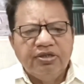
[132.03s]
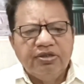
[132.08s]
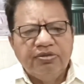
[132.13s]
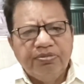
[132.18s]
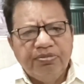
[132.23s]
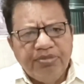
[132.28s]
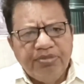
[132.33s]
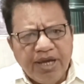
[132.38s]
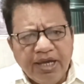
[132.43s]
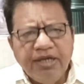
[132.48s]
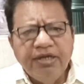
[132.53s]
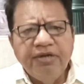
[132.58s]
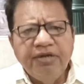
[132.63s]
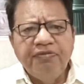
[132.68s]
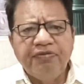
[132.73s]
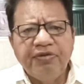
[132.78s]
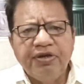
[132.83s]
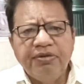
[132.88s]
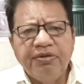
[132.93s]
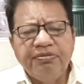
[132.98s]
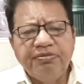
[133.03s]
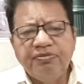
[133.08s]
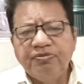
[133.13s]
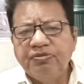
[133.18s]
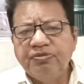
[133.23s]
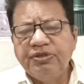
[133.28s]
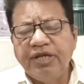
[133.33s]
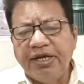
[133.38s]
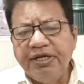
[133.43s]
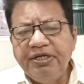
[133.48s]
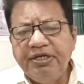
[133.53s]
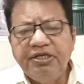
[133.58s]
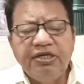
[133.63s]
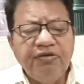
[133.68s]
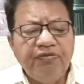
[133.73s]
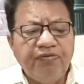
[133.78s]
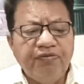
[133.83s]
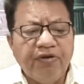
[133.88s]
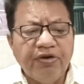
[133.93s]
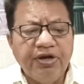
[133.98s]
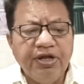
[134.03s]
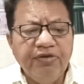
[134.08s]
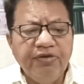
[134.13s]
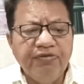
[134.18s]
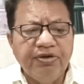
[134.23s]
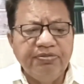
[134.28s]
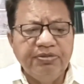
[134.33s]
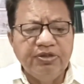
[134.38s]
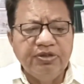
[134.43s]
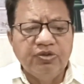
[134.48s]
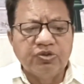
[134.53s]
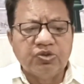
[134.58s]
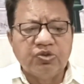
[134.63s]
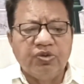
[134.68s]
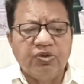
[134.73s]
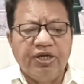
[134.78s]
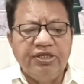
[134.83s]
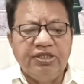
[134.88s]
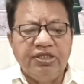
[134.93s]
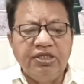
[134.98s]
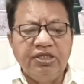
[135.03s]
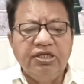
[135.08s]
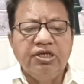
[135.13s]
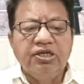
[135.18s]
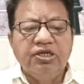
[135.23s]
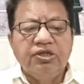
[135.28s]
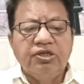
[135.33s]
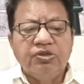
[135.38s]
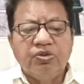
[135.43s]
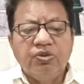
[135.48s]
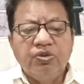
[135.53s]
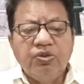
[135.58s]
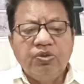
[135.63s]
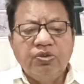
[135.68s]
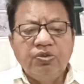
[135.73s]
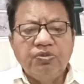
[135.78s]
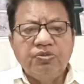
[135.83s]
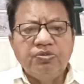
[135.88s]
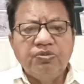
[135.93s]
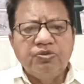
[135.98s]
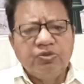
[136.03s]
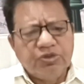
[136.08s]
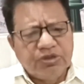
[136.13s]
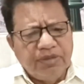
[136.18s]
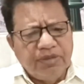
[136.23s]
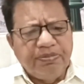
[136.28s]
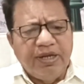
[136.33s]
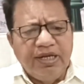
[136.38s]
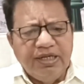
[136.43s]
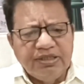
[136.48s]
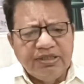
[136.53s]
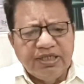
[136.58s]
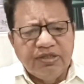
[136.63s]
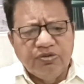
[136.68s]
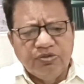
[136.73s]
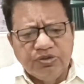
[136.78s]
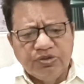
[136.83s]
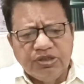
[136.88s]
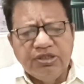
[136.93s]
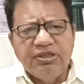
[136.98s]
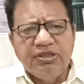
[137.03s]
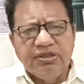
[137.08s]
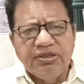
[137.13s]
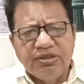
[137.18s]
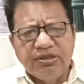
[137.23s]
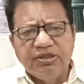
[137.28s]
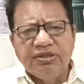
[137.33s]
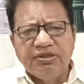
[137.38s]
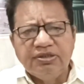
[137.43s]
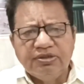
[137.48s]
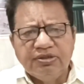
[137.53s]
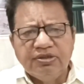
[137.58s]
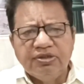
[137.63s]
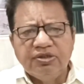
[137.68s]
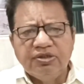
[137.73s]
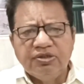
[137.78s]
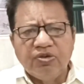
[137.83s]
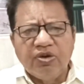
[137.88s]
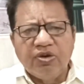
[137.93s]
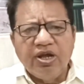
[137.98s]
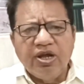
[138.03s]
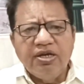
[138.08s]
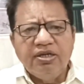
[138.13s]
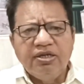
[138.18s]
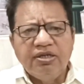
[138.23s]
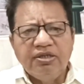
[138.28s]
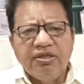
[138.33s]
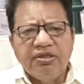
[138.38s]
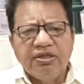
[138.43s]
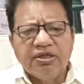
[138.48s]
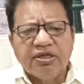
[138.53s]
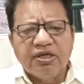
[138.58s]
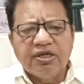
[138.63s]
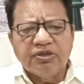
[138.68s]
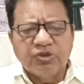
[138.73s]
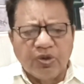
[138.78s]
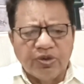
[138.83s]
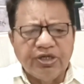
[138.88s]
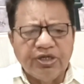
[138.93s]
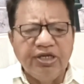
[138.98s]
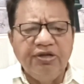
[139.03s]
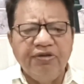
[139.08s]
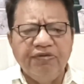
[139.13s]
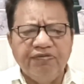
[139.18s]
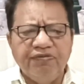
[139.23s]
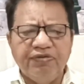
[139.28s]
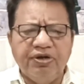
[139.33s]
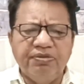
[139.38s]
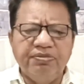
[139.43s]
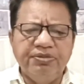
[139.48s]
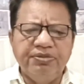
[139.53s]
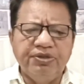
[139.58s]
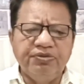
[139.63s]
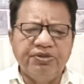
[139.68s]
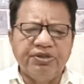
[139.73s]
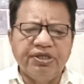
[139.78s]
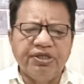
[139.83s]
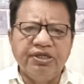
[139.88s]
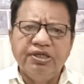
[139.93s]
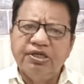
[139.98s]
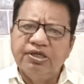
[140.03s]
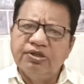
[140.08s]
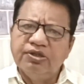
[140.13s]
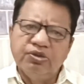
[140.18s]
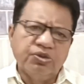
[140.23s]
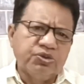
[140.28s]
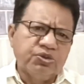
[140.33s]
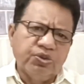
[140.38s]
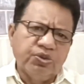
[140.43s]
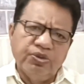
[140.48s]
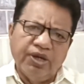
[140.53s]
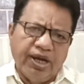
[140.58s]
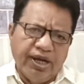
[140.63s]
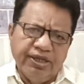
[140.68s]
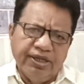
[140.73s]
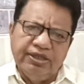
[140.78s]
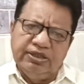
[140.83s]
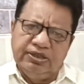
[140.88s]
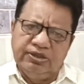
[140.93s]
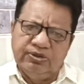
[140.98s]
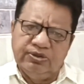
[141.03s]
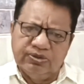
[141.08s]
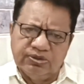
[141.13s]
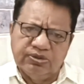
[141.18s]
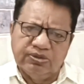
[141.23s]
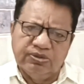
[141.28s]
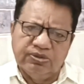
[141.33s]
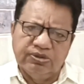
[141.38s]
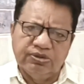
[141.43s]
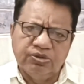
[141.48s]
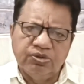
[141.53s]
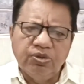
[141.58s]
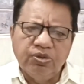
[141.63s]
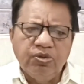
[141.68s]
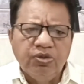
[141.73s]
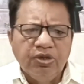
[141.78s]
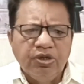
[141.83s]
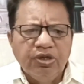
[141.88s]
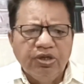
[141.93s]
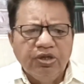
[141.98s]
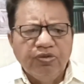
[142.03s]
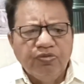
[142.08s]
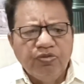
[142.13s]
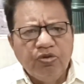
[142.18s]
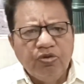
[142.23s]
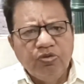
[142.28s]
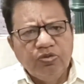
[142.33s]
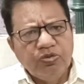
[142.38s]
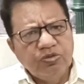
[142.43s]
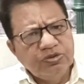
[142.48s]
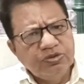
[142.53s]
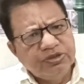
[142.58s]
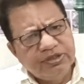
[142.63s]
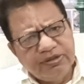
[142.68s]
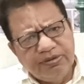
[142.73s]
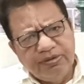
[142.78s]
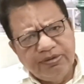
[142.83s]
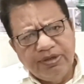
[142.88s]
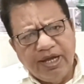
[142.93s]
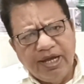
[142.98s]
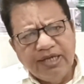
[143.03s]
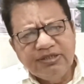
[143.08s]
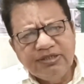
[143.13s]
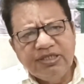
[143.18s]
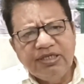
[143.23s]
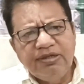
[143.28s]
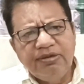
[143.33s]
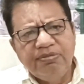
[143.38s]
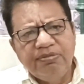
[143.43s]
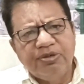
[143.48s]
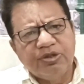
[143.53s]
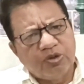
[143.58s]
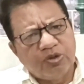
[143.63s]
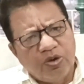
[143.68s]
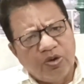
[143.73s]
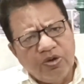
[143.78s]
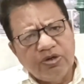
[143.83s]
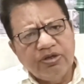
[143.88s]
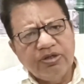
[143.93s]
बहन फिल्म 1941 में दोस्तों आई थी तो उससे पहले शायद उसी दौरान कसौटी फिल्म भी उनकी दोस्तों आई थी दोस्तों तो वो एज ए बतौर